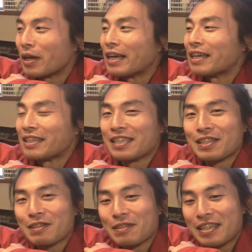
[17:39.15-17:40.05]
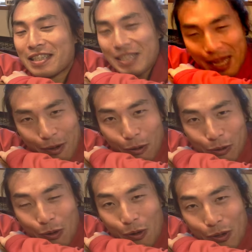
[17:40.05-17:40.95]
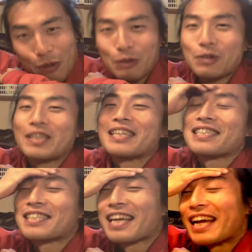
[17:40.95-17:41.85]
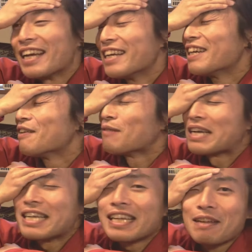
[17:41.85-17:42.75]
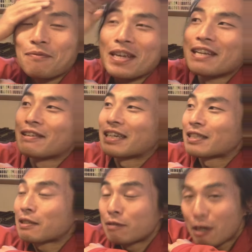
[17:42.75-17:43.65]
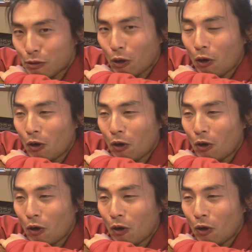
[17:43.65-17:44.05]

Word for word: えー、手作り成功ということでですね、まあ、家でビールが作れると